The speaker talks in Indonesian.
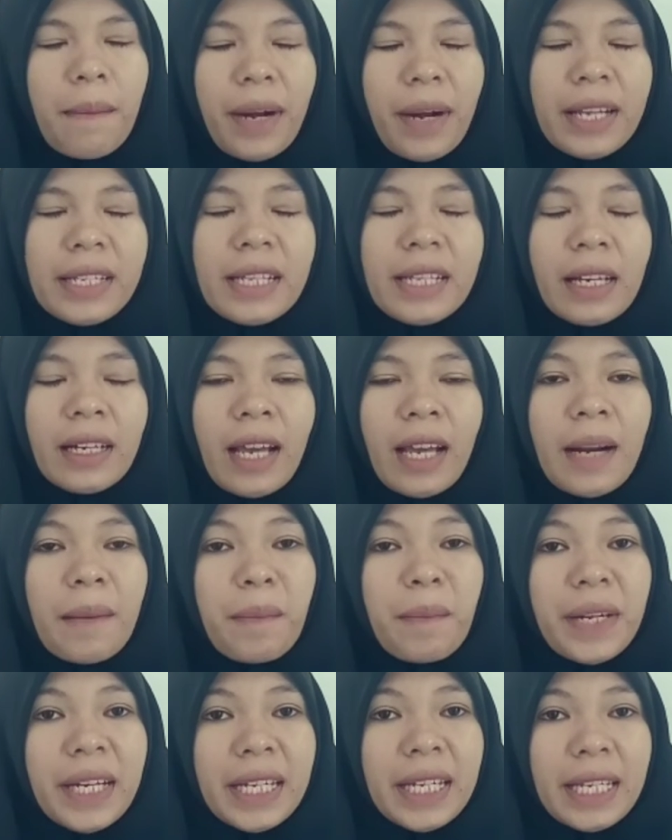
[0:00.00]

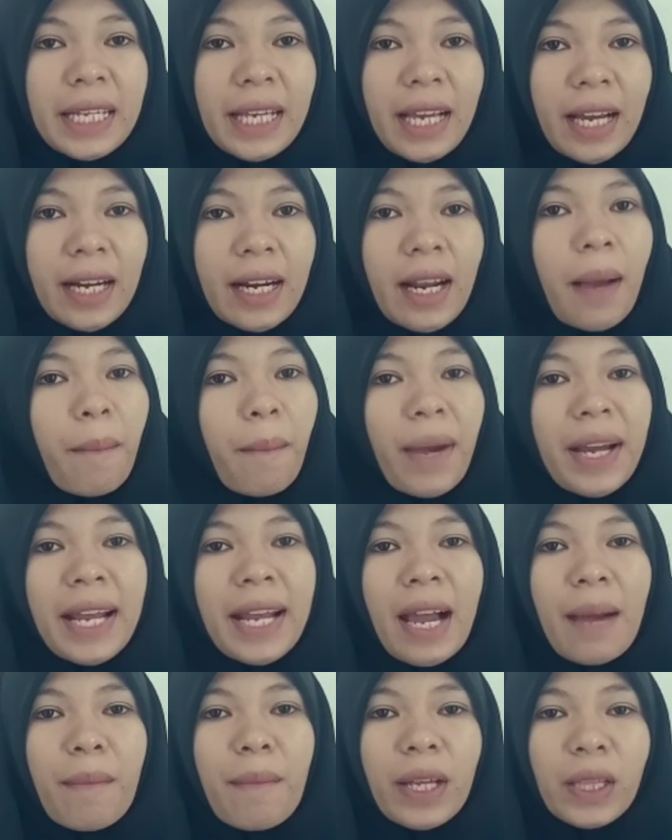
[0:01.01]
Perencanaan pendidikan
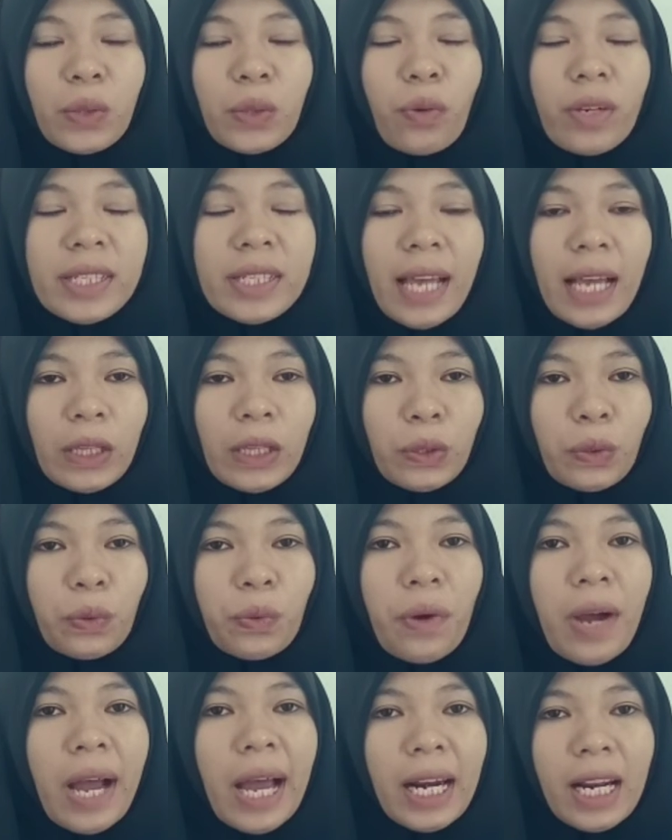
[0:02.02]
pada abad 21
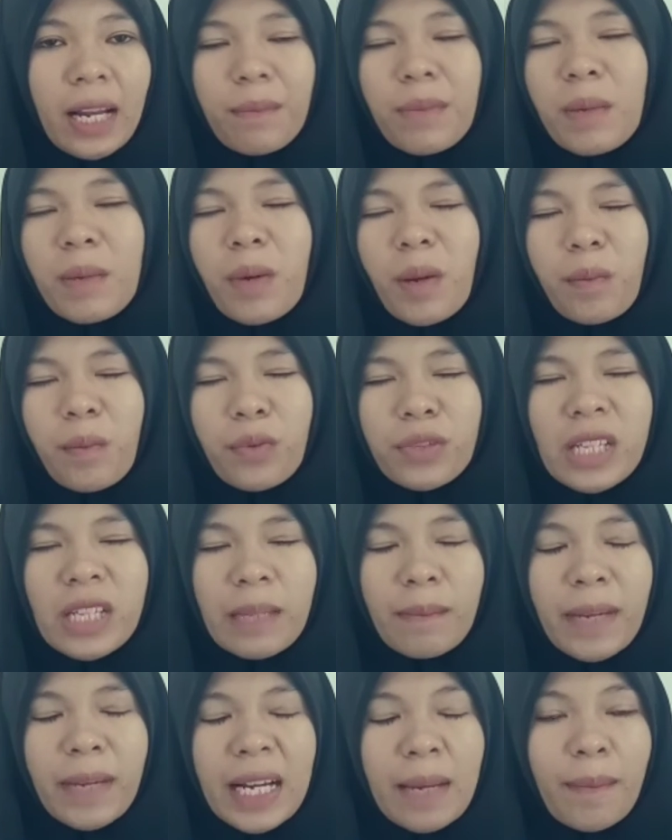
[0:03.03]
lebih
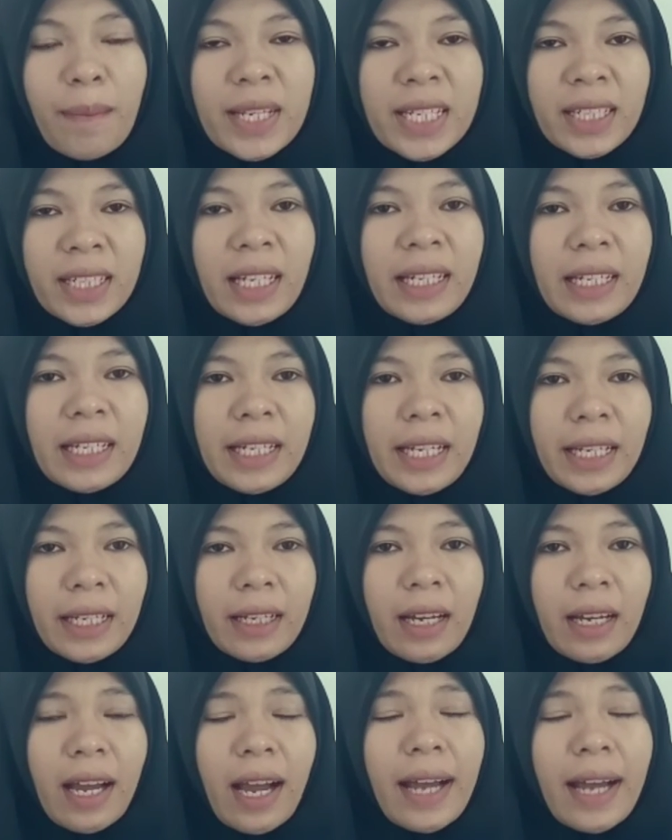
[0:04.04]
berpusat pada peserta didik.
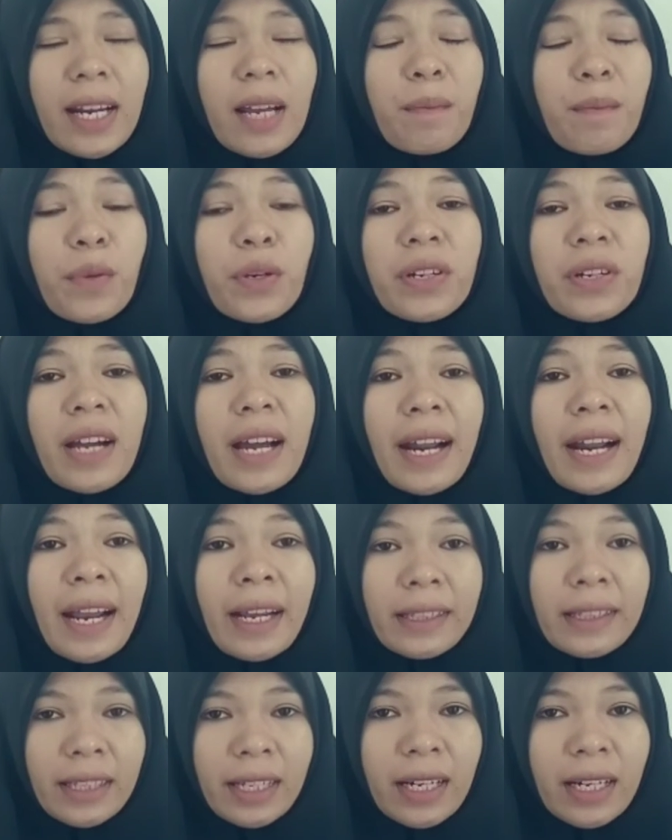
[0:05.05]
Adapun
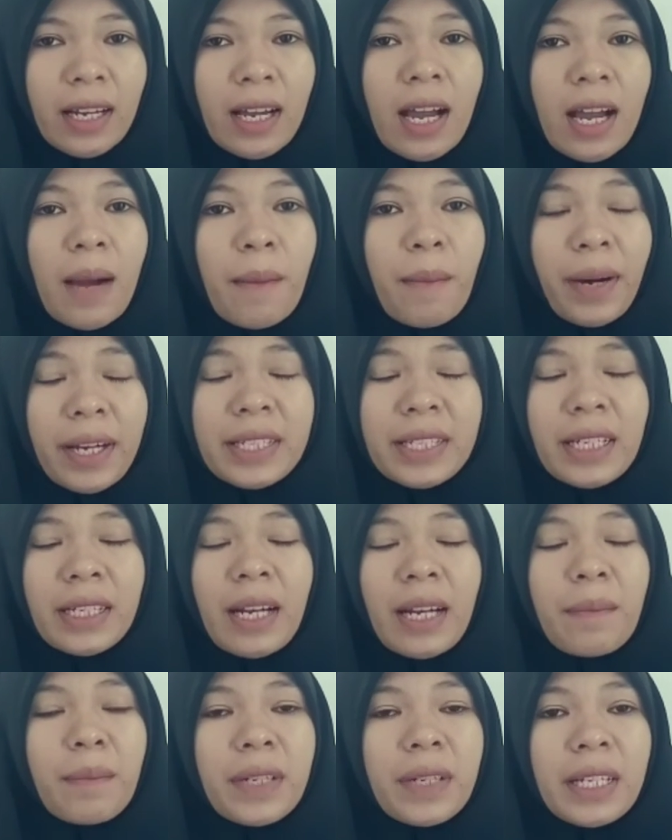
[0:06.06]
karakter
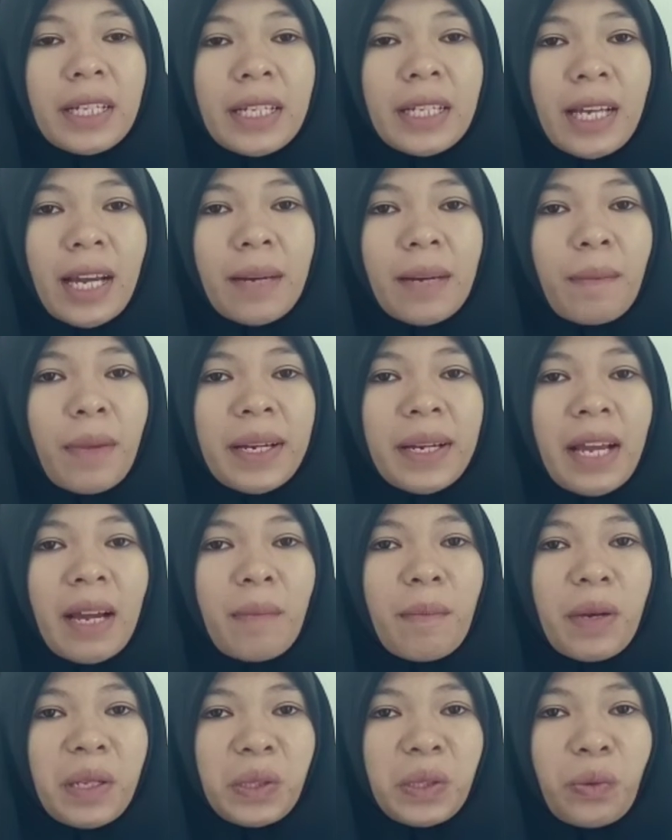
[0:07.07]
perencanaan pendidikan pada
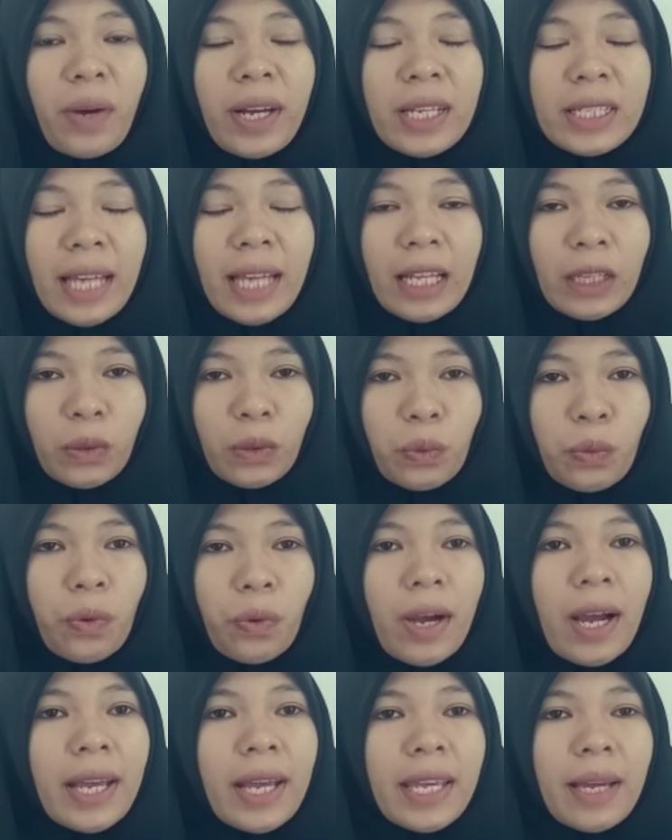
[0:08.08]
abad 21
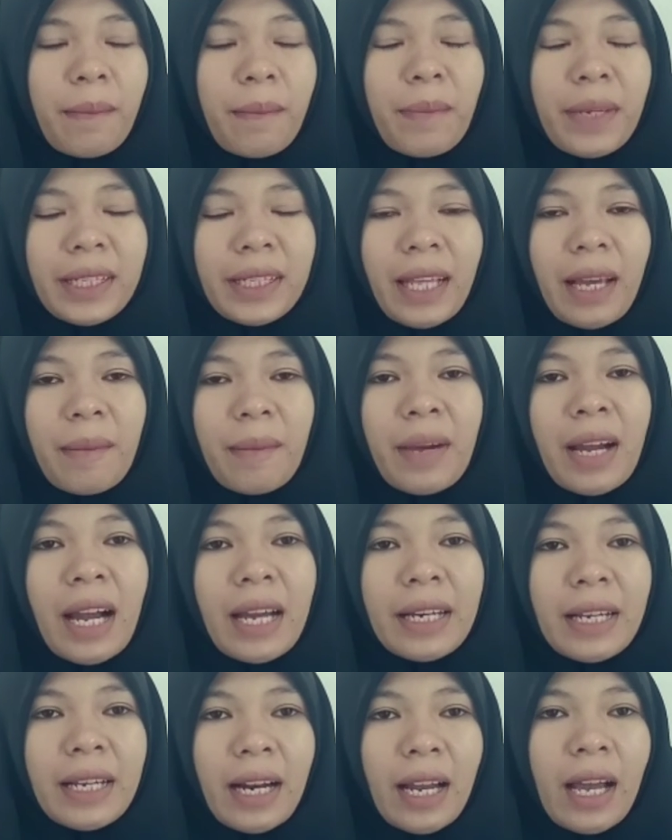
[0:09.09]
yang pertama
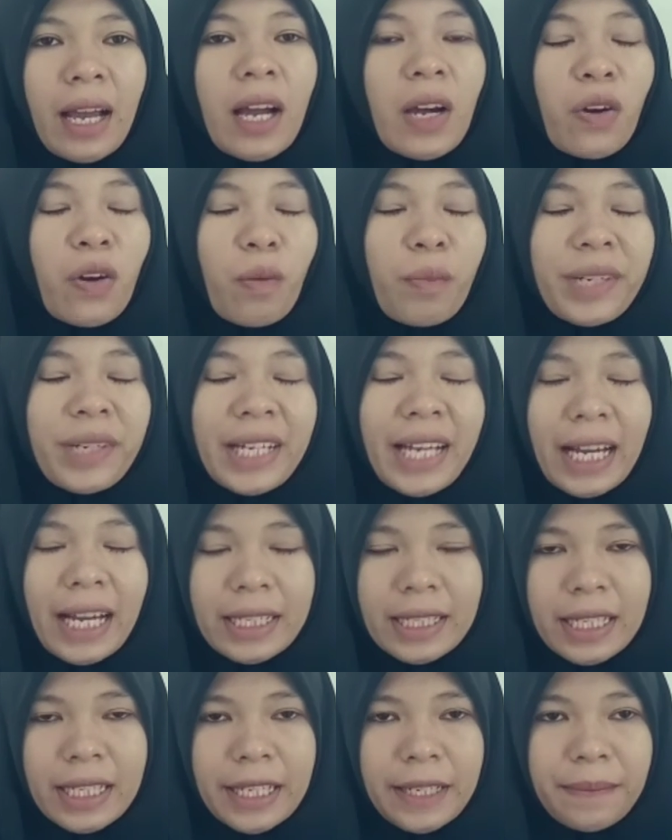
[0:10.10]
adalah
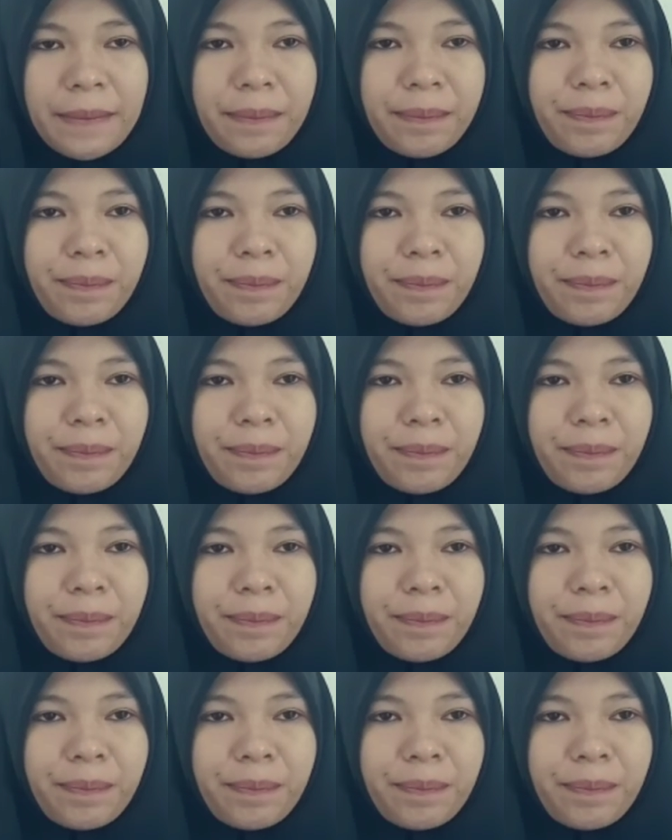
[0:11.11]
komunikasi.